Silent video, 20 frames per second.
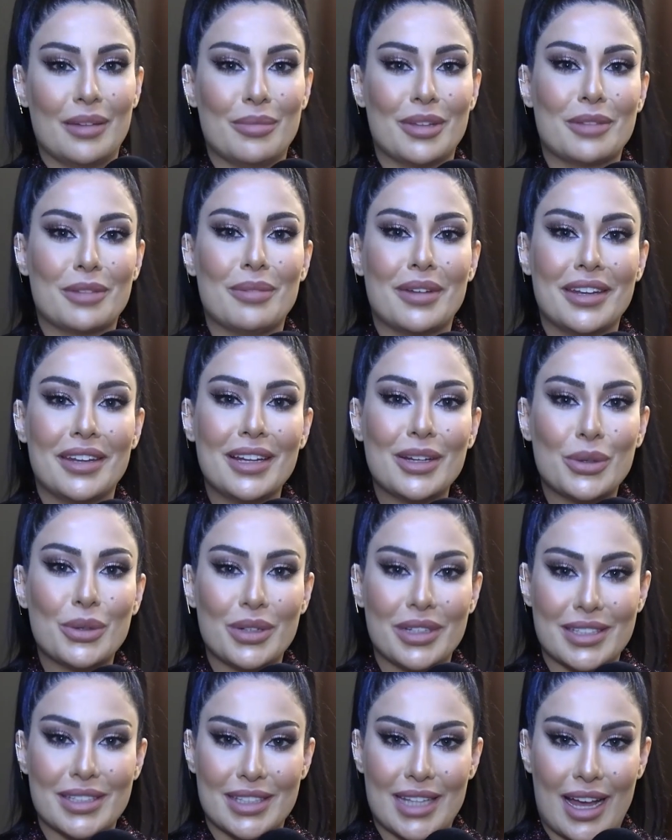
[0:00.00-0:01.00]
بتمنى
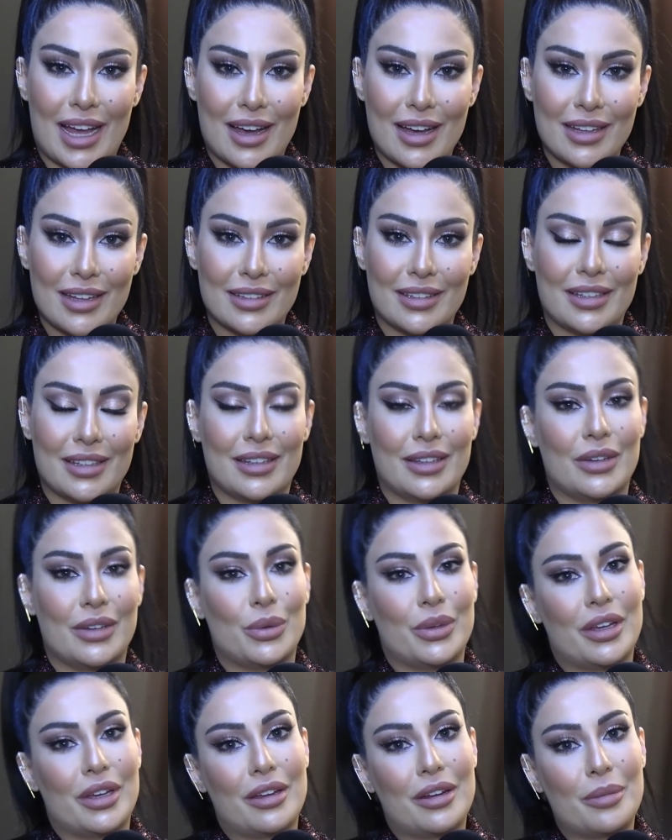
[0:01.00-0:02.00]
لكم السعادة
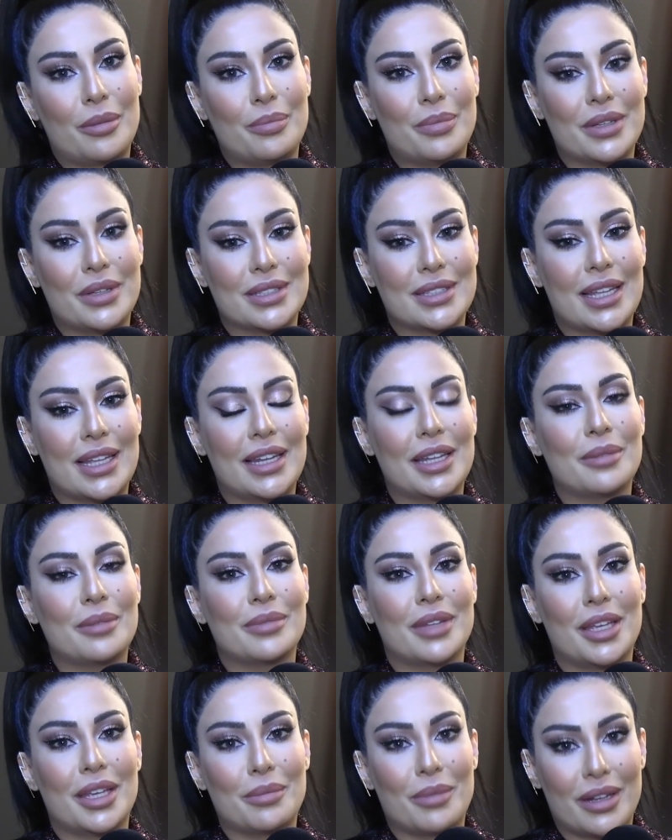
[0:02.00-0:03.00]
ويا رب السلام
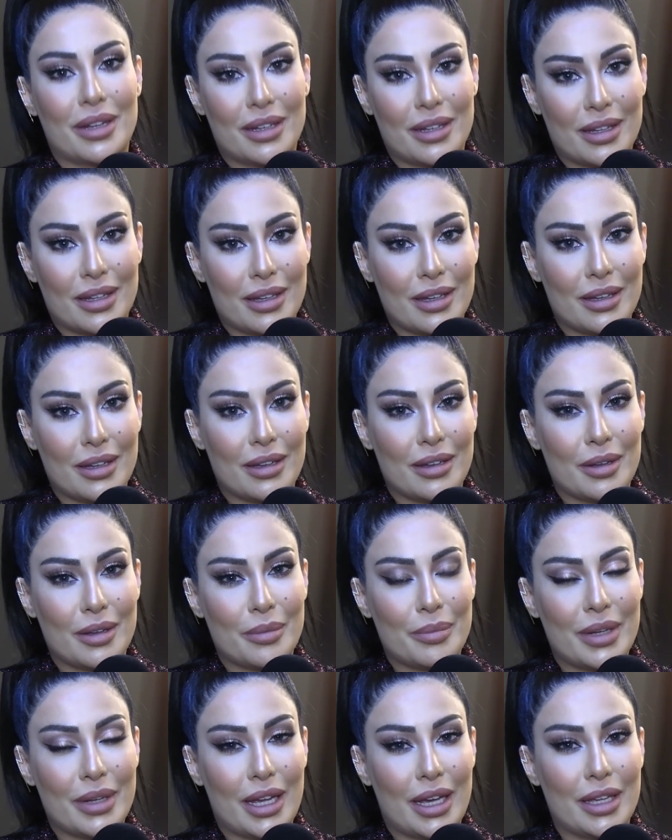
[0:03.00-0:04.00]
دايما
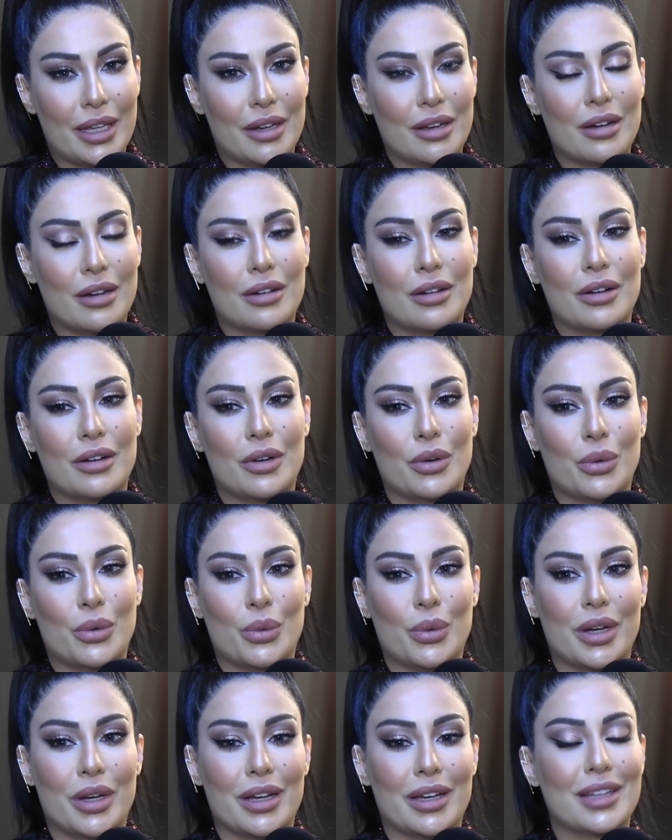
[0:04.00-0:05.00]
بالعراق
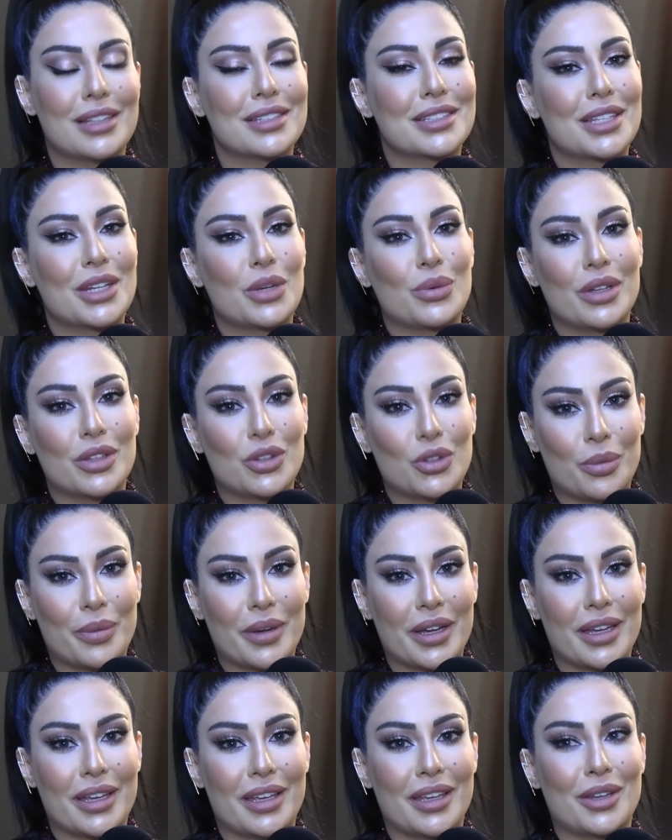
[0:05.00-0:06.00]
وكل سنة وانتم
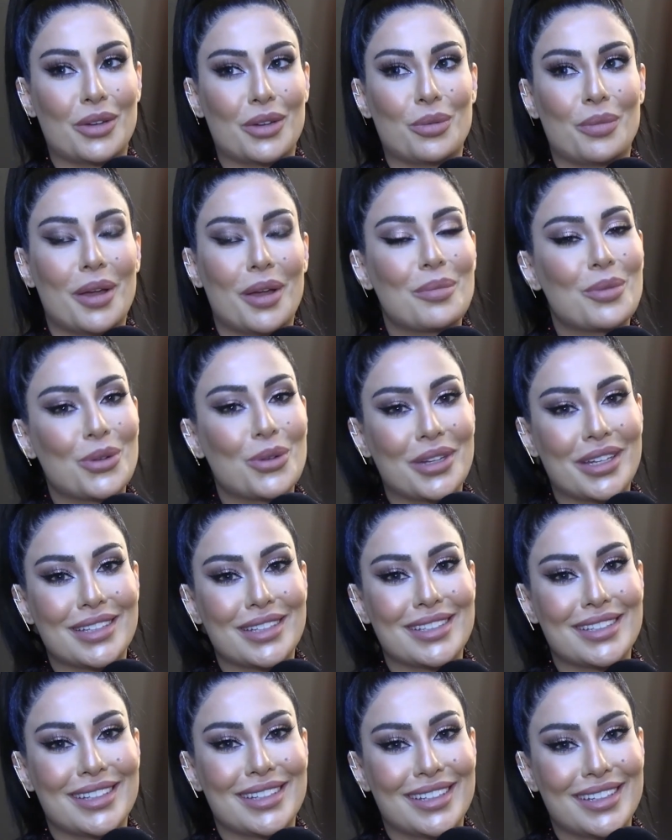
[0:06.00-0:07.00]
بخير وبحبكم
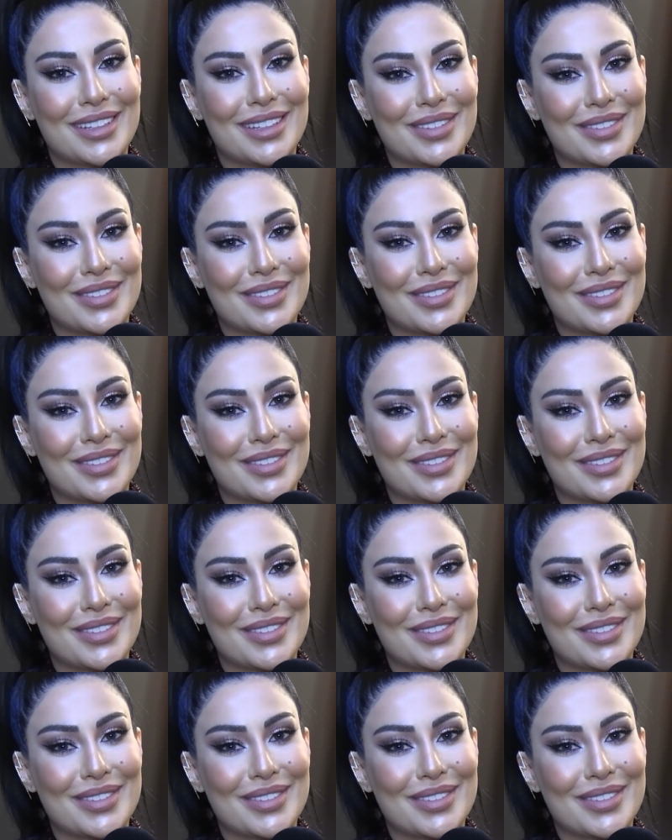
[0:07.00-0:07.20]
كتير